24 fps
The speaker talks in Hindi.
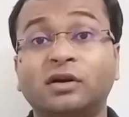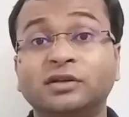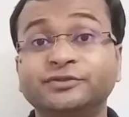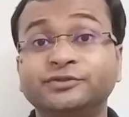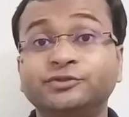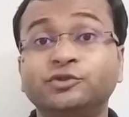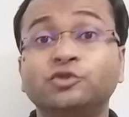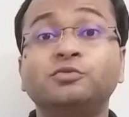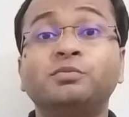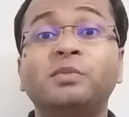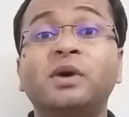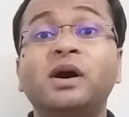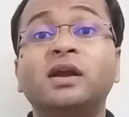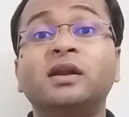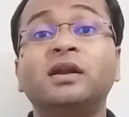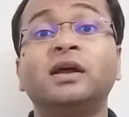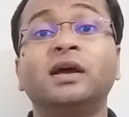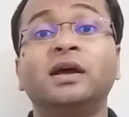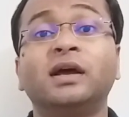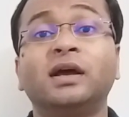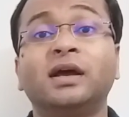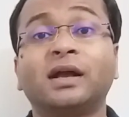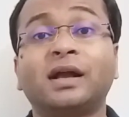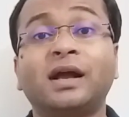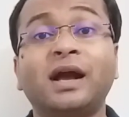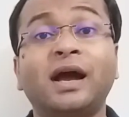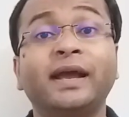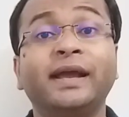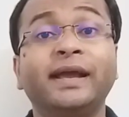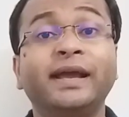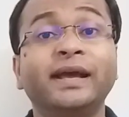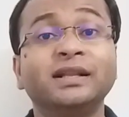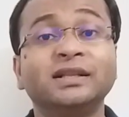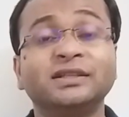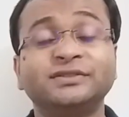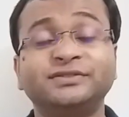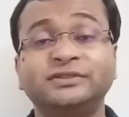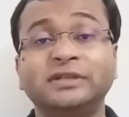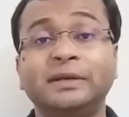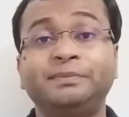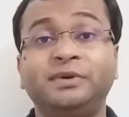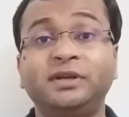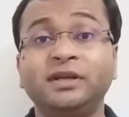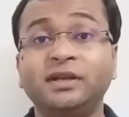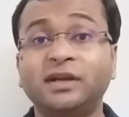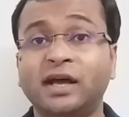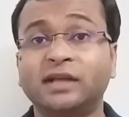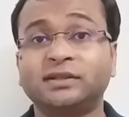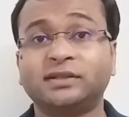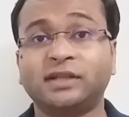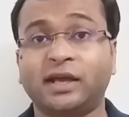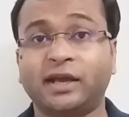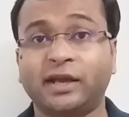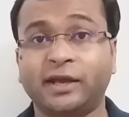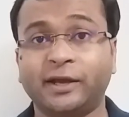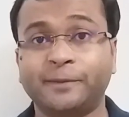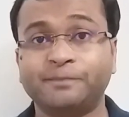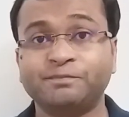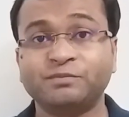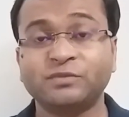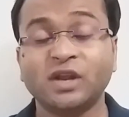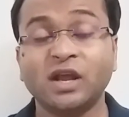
कंज्यूमर का हेल्थ सेफ्टी रहता है